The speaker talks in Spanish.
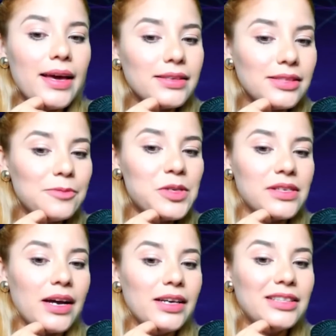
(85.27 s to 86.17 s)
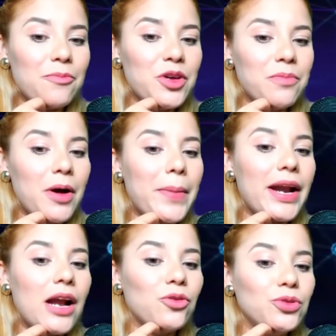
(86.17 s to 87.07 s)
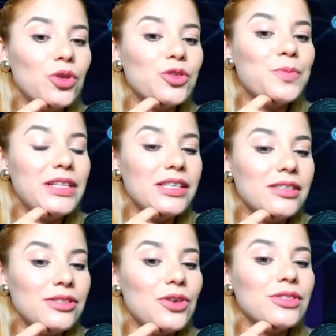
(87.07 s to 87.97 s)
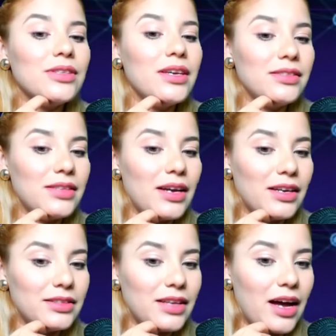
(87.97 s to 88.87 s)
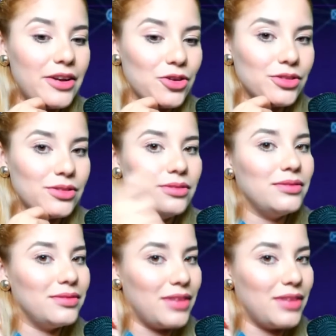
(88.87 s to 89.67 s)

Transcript: este mensaje también va para algunos ministros y secretarios.